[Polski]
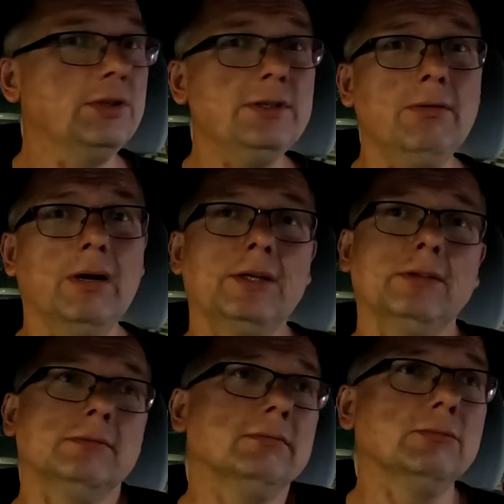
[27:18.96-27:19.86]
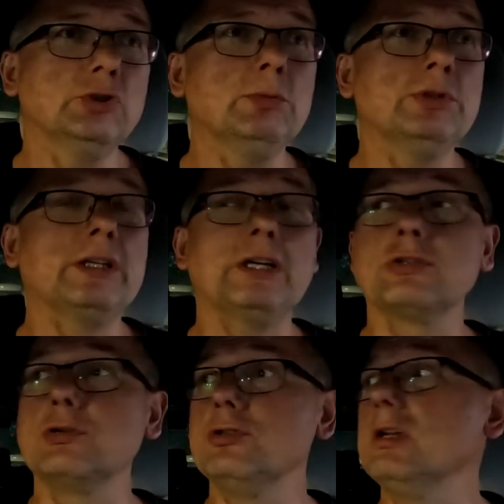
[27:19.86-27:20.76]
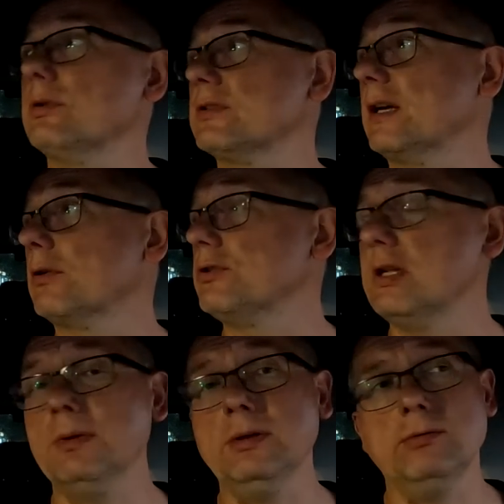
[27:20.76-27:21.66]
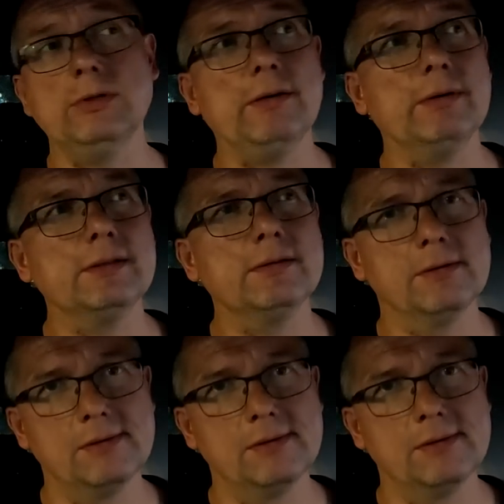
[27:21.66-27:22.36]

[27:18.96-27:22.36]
No nie działają. Musimy czekać godzinę, może za godzinę będą działać.